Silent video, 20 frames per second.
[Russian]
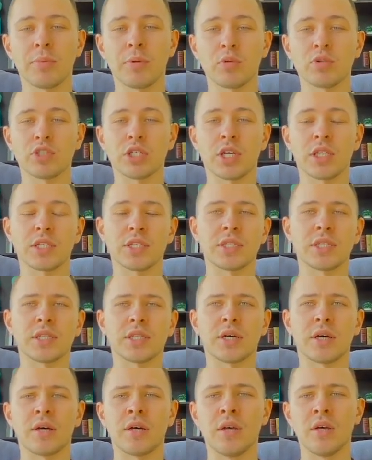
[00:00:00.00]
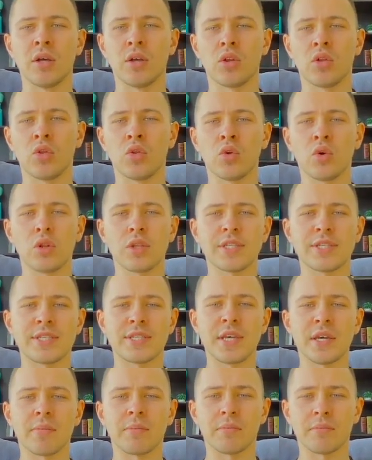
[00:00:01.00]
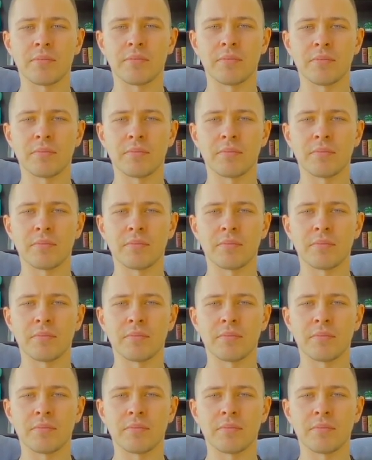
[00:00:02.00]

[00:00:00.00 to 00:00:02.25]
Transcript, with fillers: получал где-то 0.7